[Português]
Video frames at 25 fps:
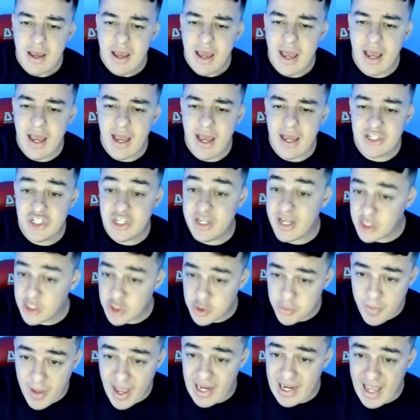é,
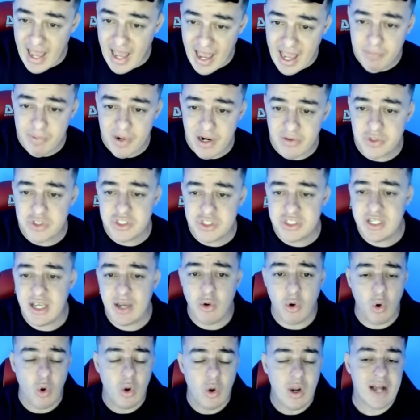direitos PLR para você
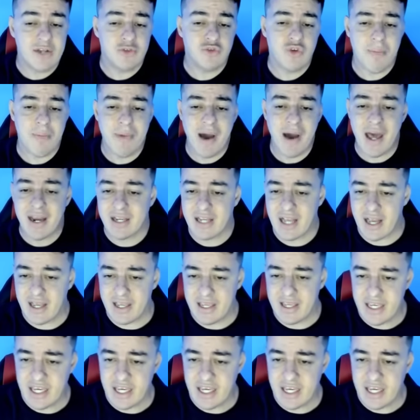colocar sua marca